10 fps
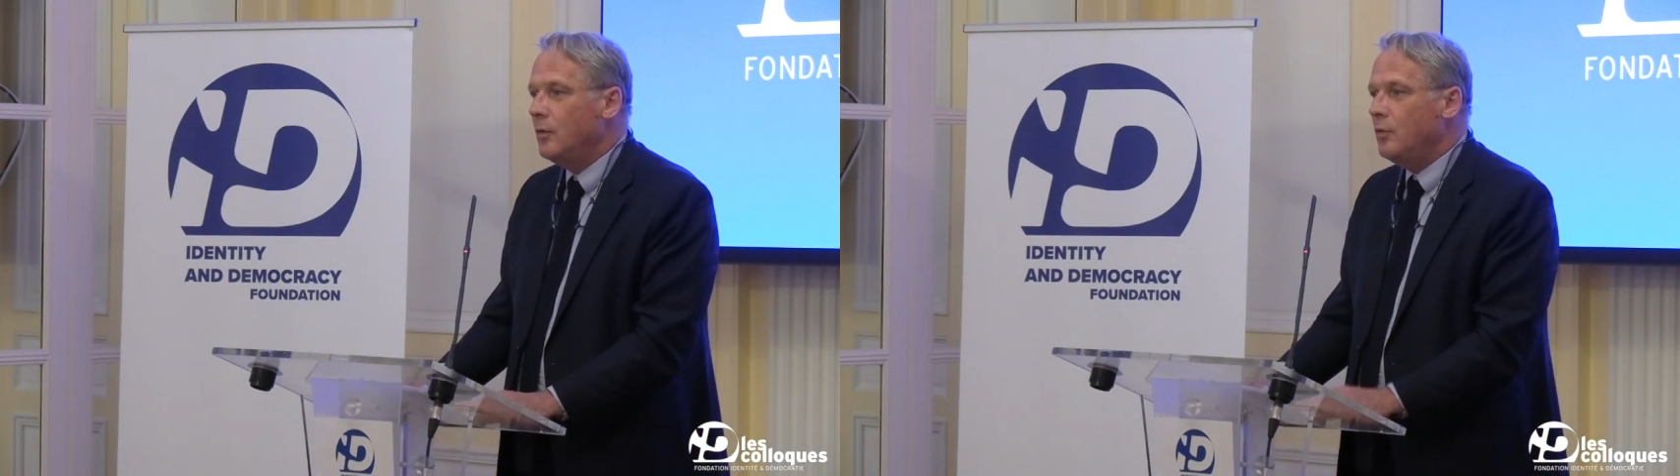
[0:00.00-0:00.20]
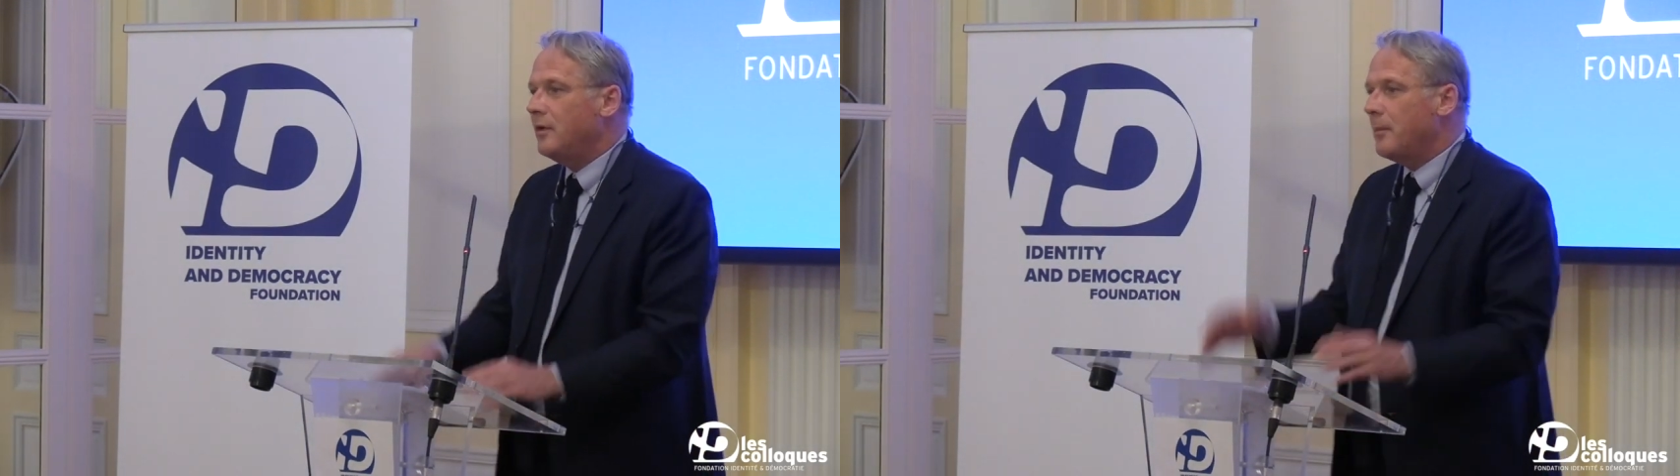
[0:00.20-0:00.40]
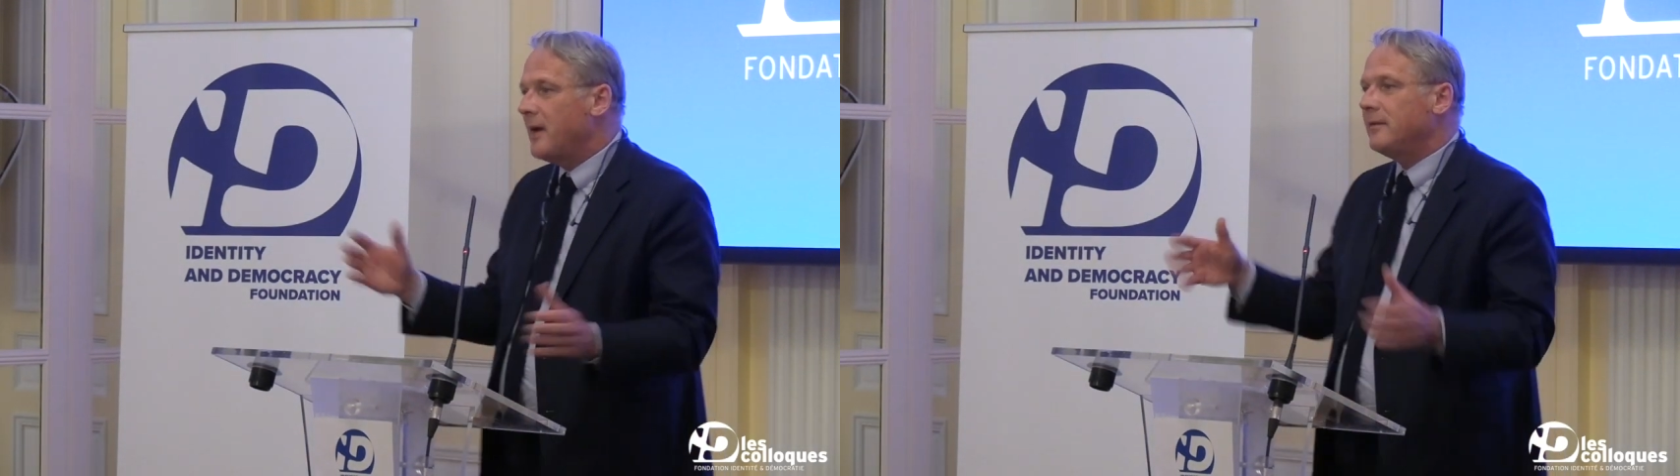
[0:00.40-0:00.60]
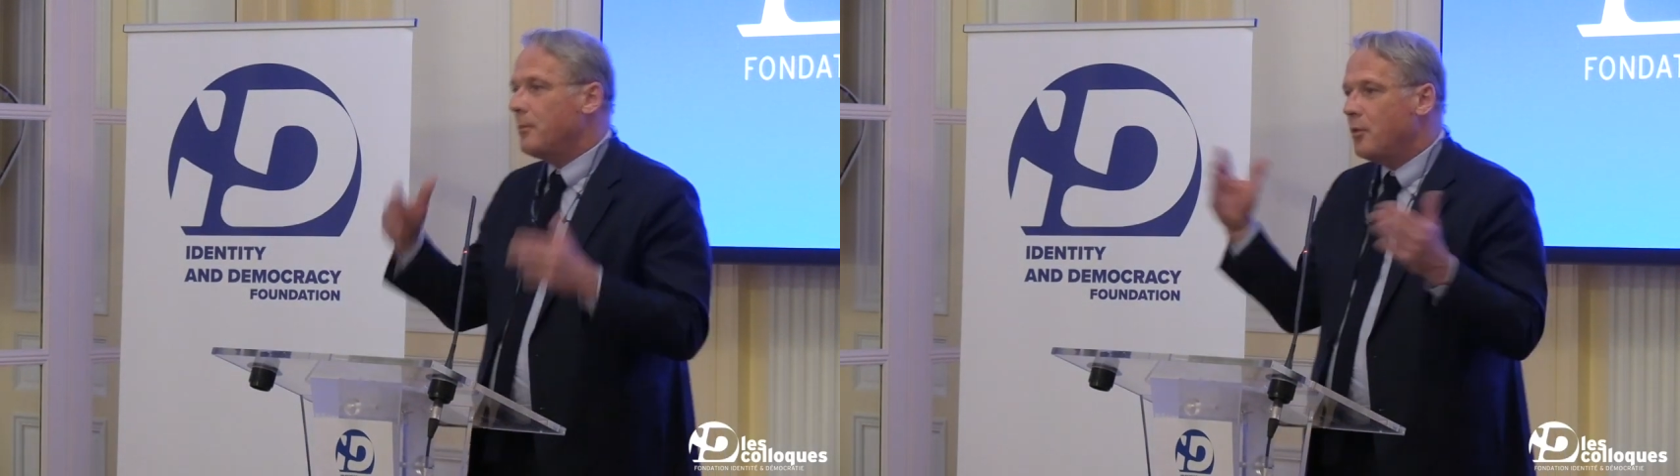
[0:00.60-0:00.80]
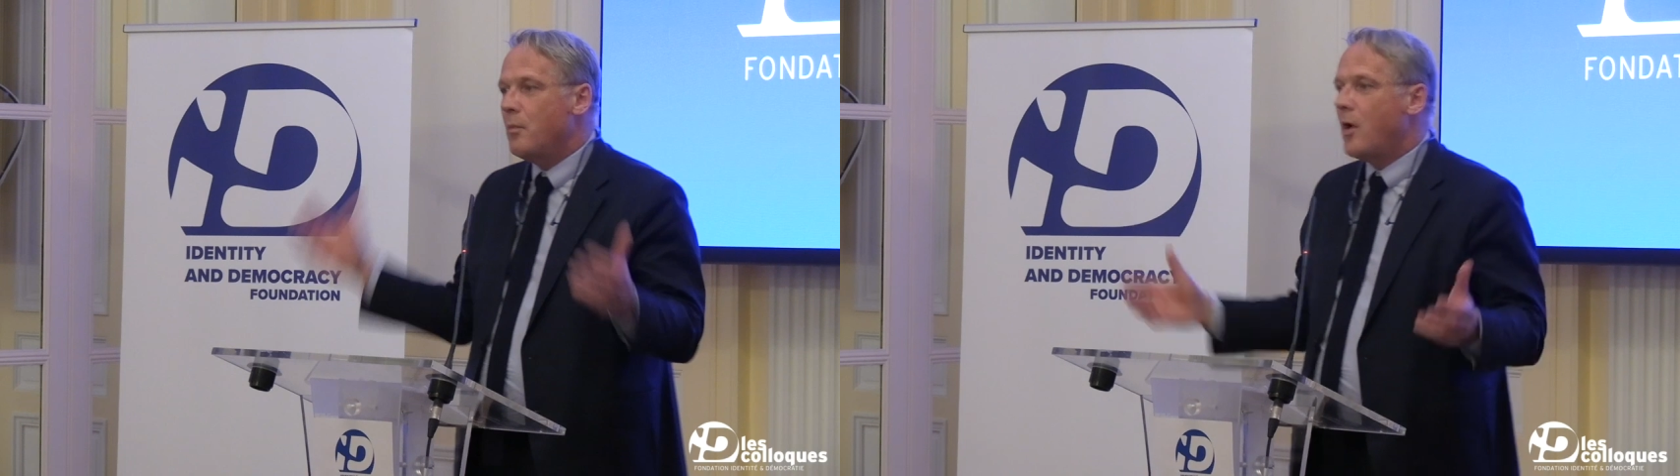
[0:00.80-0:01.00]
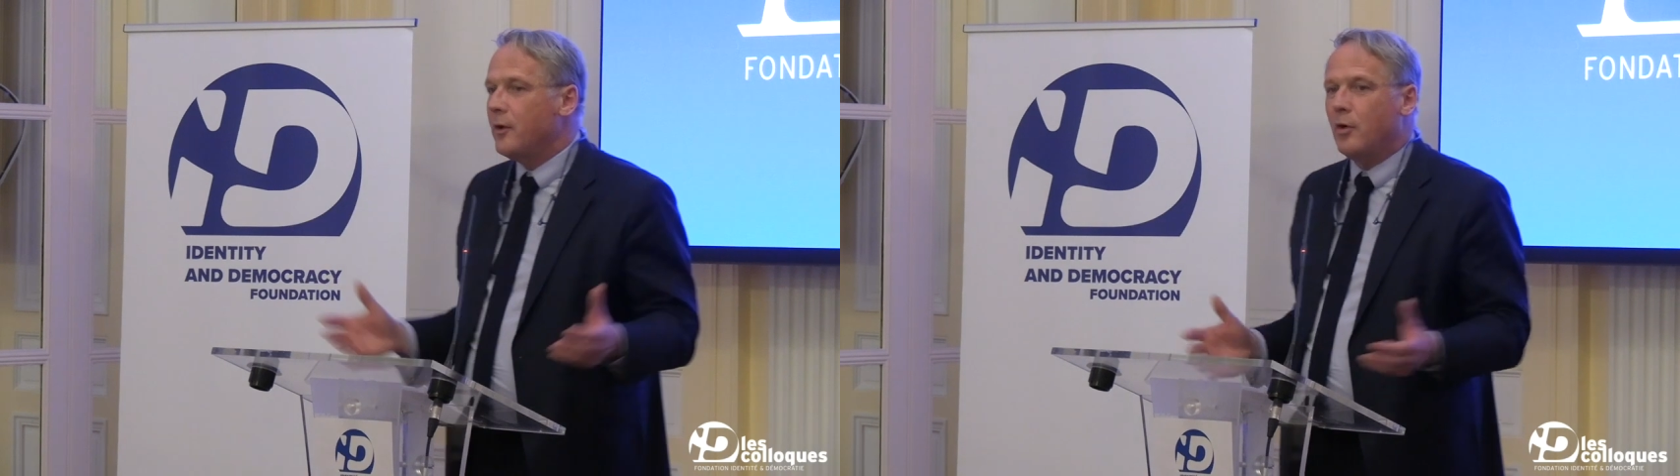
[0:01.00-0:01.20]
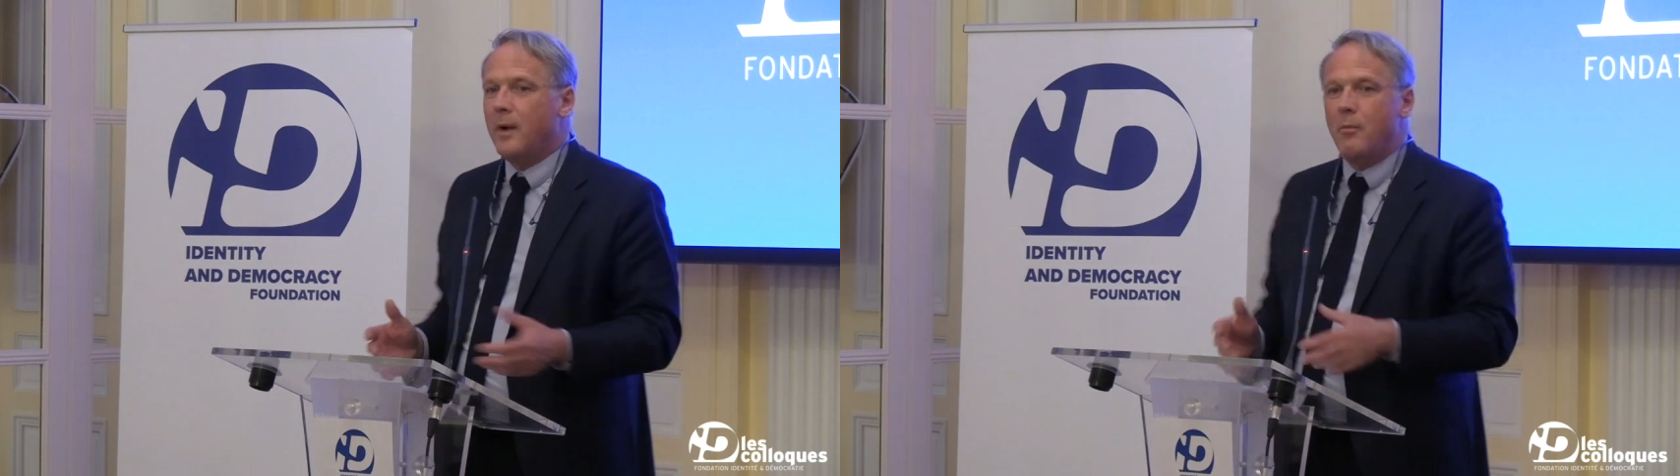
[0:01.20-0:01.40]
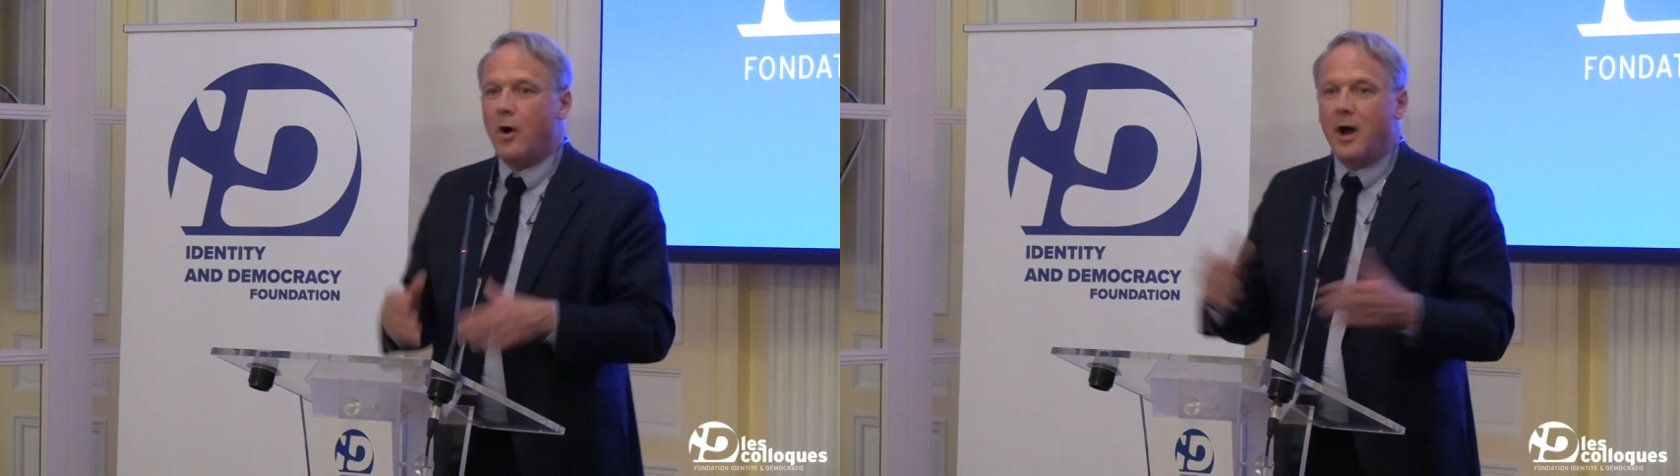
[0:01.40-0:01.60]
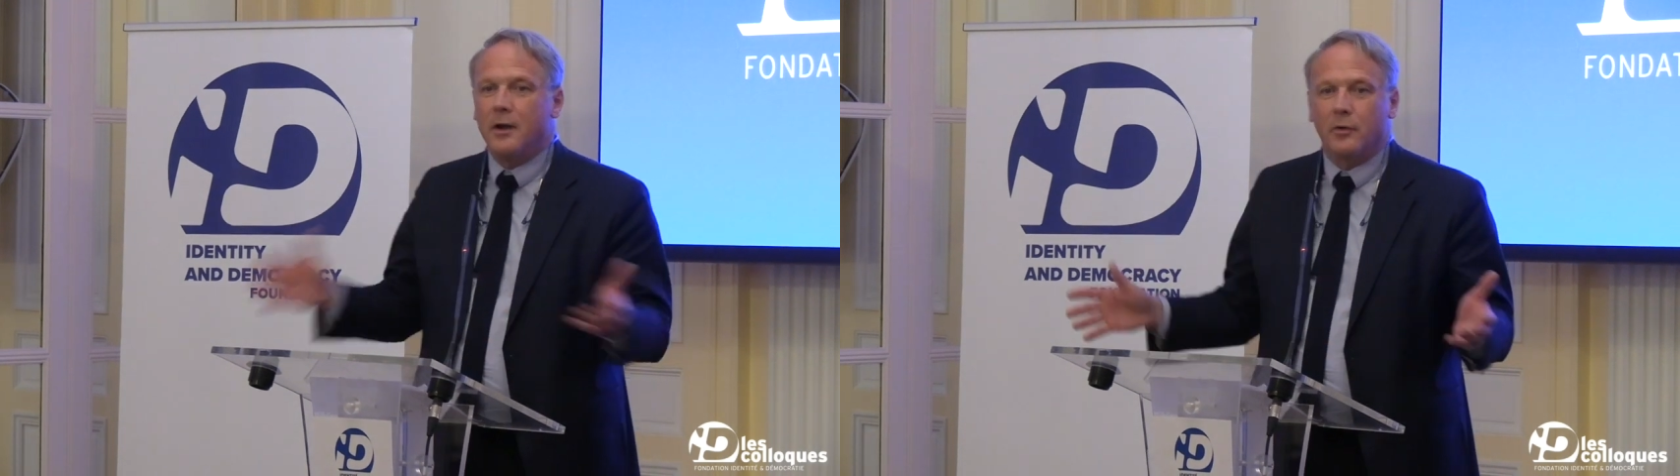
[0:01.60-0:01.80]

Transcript: où c'est pas simplement un combat moral